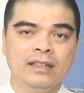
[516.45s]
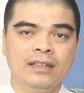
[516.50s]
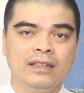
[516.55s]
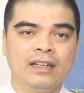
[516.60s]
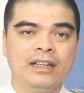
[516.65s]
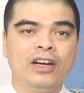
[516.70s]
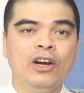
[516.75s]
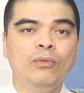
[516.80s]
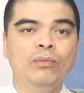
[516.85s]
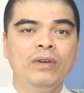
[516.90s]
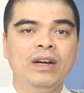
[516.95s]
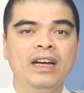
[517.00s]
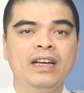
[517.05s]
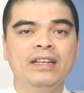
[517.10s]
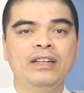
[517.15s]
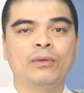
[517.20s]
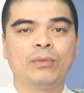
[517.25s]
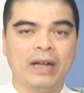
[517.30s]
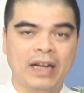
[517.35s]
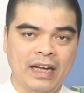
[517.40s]
nó không
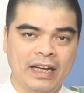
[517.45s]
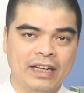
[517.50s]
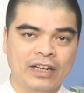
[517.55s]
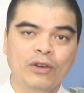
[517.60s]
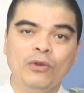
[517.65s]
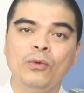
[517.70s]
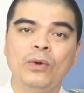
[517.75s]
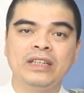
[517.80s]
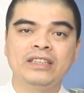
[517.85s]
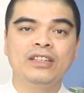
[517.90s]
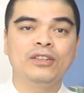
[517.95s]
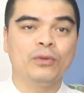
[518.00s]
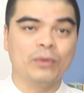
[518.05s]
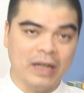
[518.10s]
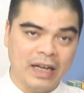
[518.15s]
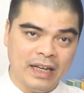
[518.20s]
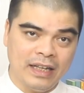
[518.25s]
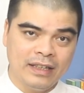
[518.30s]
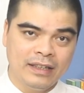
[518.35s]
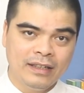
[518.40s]
gây độc hại, không hóa chất độc
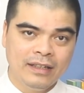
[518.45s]
hại.